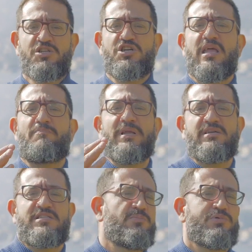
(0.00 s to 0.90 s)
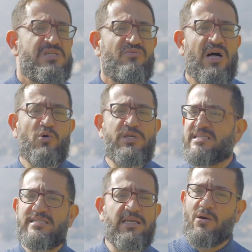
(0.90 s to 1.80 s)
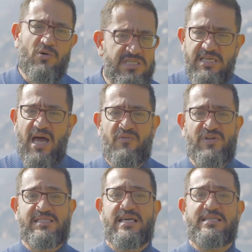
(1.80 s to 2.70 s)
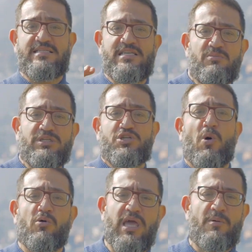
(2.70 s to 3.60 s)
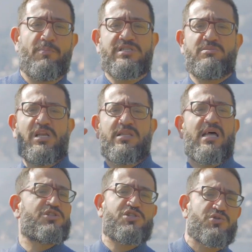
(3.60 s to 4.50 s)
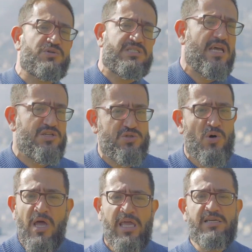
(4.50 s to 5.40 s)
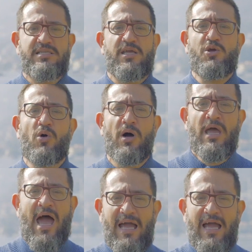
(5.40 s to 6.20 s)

de ter princípios e valores inegociáveis acima de qualquer possibilidade de sucesso exterior.